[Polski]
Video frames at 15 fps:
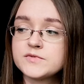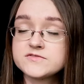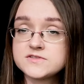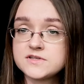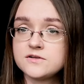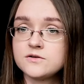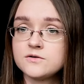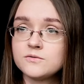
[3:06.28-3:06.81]

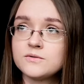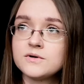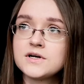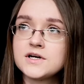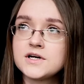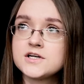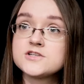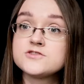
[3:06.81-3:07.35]
powstaną,
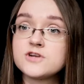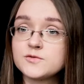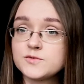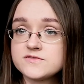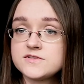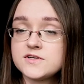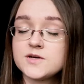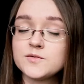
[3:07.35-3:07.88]
z których
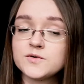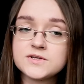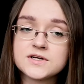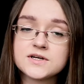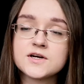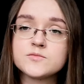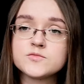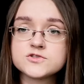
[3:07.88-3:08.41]
powstanie
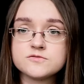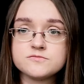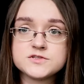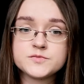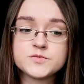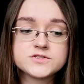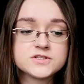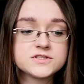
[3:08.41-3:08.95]
motanka, muszą
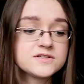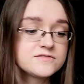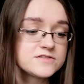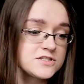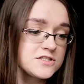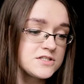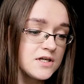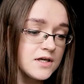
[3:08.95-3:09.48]
być pocięte
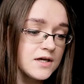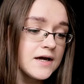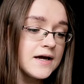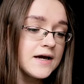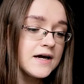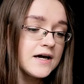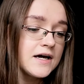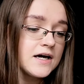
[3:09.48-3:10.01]
wcześniej.
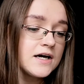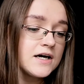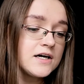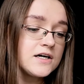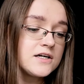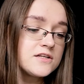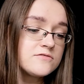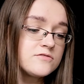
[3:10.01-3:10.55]

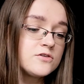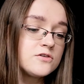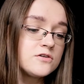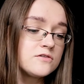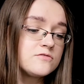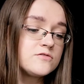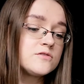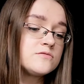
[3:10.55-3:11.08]
E, nie
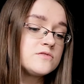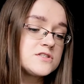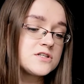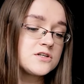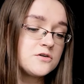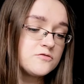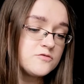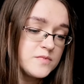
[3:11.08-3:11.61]
wolno w nią
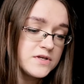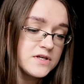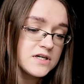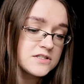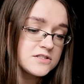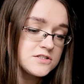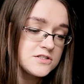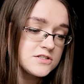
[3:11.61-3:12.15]
niczego
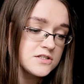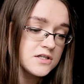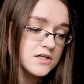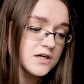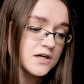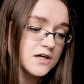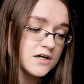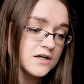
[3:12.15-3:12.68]
wbijać,
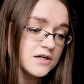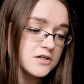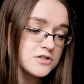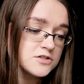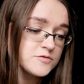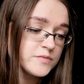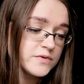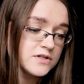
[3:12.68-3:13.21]

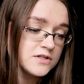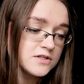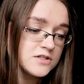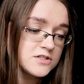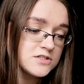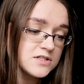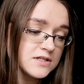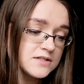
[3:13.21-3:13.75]
e,
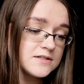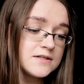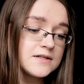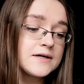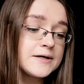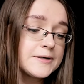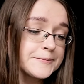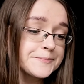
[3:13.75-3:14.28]
szpilki
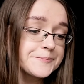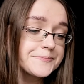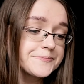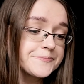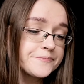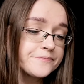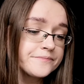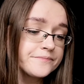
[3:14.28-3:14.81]
żadne,
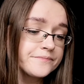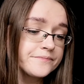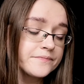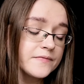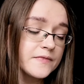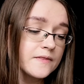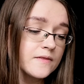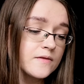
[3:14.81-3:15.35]

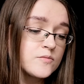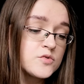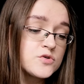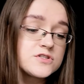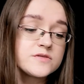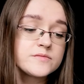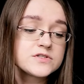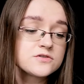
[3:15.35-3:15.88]
mm,
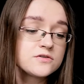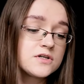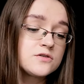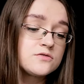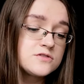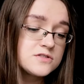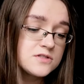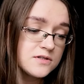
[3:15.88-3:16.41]
musi mieć ona
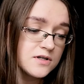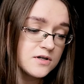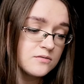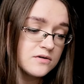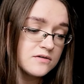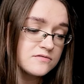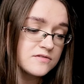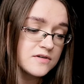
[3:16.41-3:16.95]
chustę na
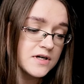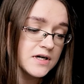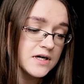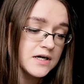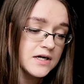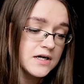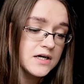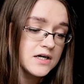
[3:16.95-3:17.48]
głowie
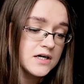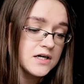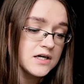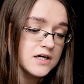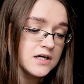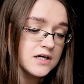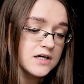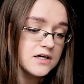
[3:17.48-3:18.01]

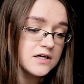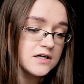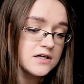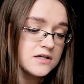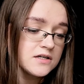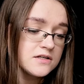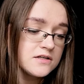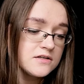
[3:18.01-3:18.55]

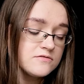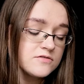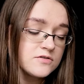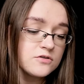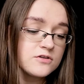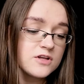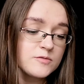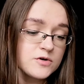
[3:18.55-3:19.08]
e, i
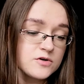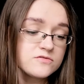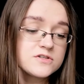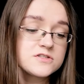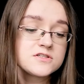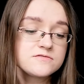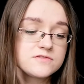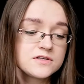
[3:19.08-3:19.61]
wykonujemy ją
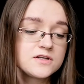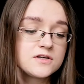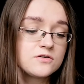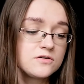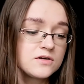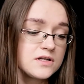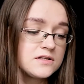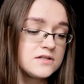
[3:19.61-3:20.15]
właśnie w jednej
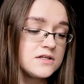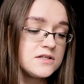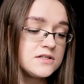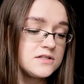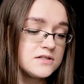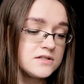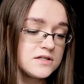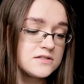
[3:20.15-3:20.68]

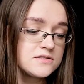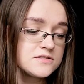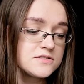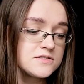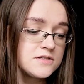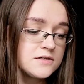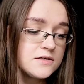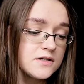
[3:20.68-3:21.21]
konkretnej
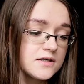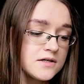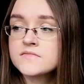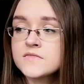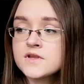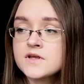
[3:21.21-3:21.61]
intencji.